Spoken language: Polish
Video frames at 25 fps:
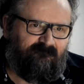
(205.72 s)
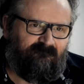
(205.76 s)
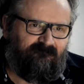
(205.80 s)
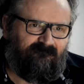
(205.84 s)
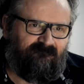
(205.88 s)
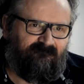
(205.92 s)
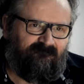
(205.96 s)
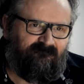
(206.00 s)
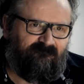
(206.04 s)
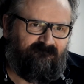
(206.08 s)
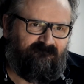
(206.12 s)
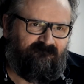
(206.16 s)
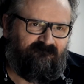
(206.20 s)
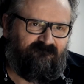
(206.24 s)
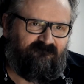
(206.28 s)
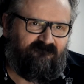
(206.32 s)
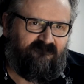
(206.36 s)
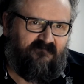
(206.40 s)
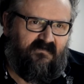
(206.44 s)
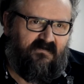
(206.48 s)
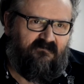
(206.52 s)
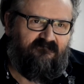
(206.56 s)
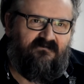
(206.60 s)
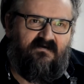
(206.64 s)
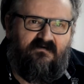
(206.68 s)

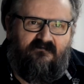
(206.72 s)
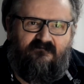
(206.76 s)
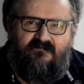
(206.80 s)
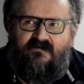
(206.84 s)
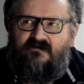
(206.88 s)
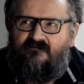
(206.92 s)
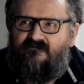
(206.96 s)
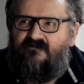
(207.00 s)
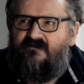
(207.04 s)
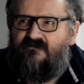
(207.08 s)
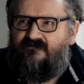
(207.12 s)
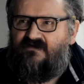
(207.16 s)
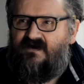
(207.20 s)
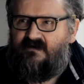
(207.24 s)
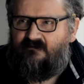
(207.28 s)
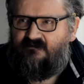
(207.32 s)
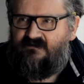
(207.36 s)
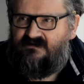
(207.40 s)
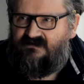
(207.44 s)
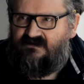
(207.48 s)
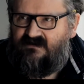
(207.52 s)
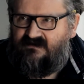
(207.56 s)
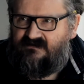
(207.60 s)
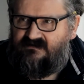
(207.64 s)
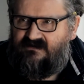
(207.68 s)
Mm, we, we,
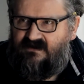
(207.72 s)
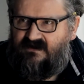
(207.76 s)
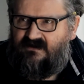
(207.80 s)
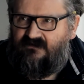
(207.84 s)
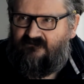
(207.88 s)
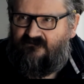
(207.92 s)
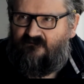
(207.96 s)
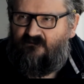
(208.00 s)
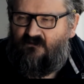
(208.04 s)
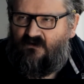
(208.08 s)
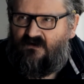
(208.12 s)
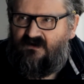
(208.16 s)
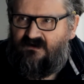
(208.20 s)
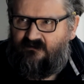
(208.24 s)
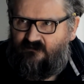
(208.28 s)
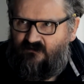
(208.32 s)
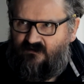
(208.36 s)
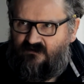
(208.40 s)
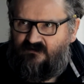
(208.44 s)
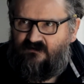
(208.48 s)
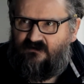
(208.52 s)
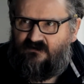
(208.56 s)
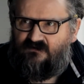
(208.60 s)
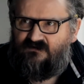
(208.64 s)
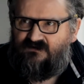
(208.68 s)
mnie, tak? w
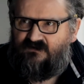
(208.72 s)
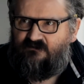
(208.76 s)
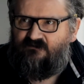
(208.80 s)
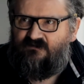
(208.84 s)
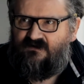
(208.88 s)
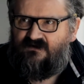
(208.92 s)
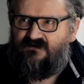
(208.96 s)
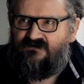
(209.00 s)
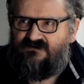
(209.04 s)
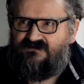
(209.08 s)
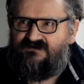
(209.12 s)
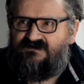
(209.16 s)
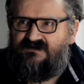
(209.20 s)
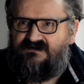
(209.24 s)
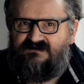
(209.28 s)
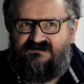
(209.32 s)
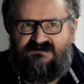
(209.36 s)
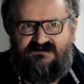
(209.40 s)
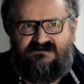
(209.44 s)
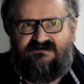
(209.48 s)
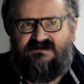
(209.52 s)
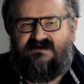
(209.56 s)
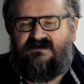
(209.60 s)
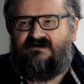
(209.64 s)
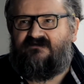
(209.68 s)
moim odbiorze
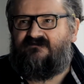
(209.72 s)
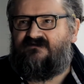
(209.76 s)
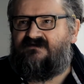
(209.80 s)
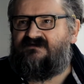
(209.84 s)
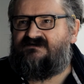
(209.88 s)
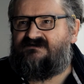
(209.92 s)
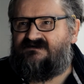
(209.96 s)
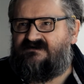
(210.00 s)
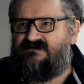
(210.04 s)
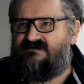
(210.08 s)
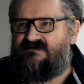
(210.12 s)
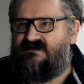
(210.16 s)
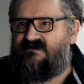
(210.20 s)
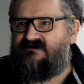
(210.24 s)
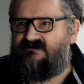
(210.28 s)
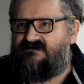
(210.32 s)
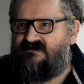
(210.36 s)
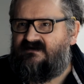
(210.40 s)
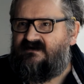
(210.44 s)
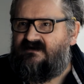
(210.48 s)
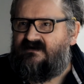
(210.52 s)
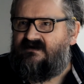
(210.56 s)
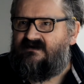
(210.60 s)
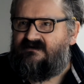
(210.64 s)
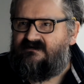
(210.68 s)
czy zachwycie nad,
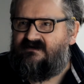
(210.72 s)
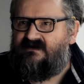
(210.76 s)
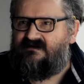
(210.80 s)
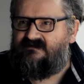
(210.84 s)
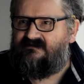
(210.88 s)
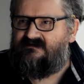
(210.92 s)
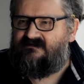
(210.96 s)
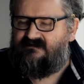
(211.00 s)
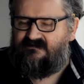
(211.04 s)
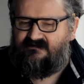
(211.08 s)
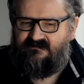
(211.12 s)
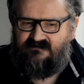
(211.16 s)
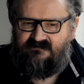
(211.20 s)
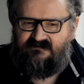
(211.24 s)
nad